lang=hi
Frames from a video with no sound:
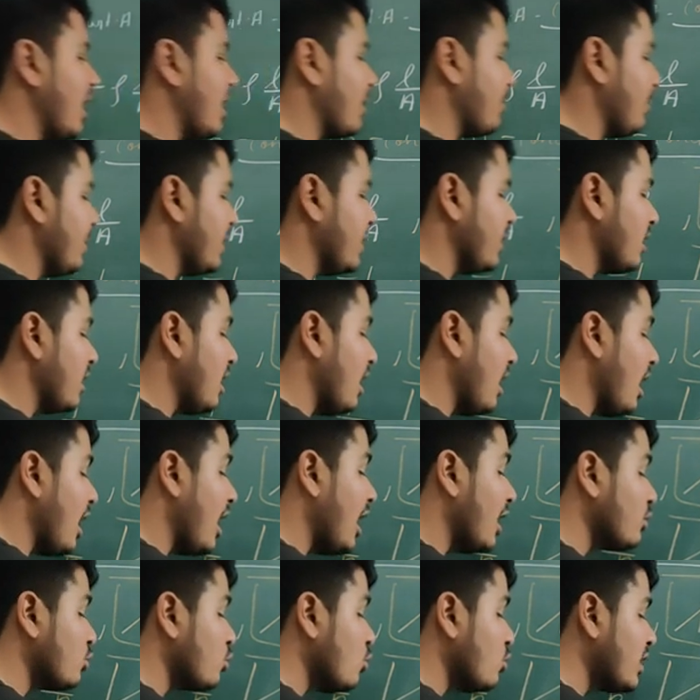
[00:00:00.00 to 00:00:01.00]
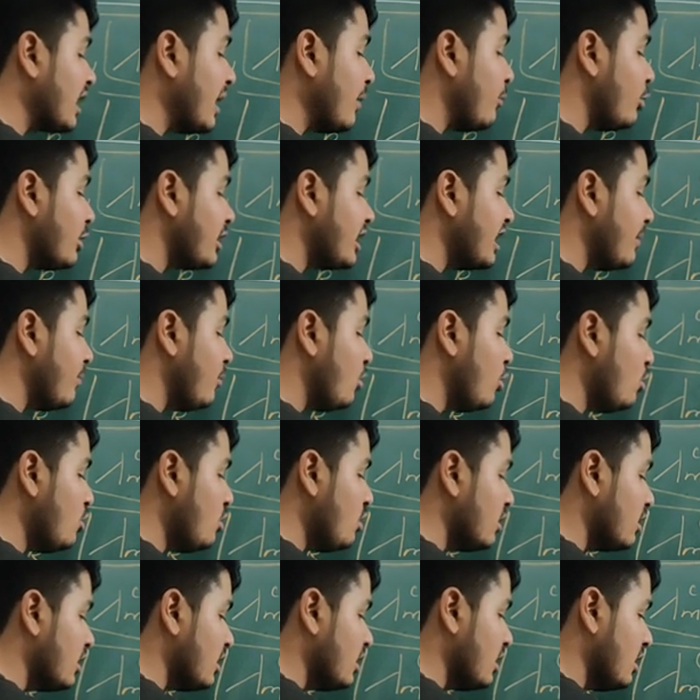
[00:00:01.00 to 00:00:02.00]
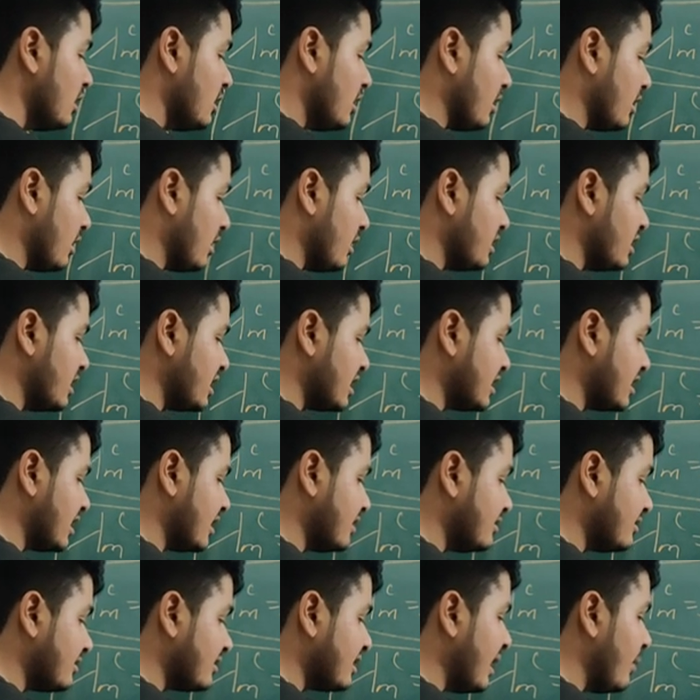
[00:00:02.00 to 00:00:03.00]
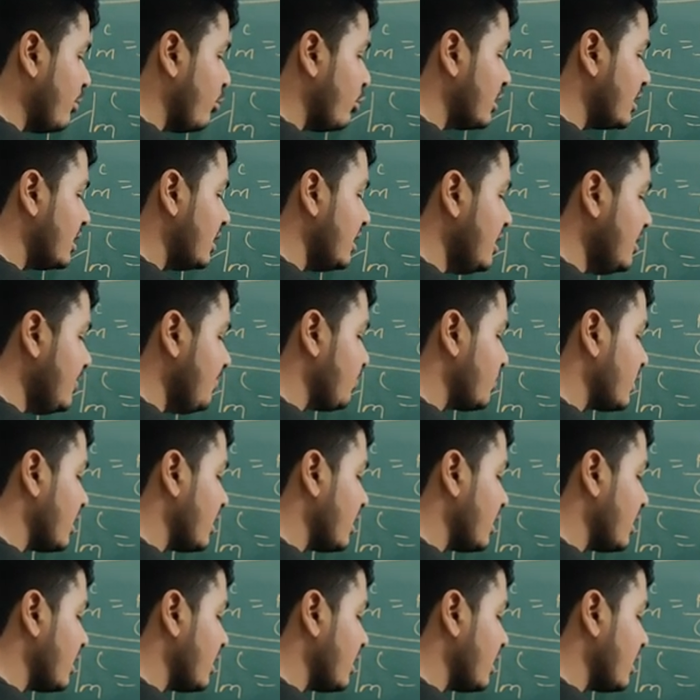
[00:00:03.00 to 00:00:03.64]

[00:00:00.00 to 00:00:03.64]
आर पे आर को क्या बोलते हैं हम लोग रजिस्टेंस क्या बोलते हैं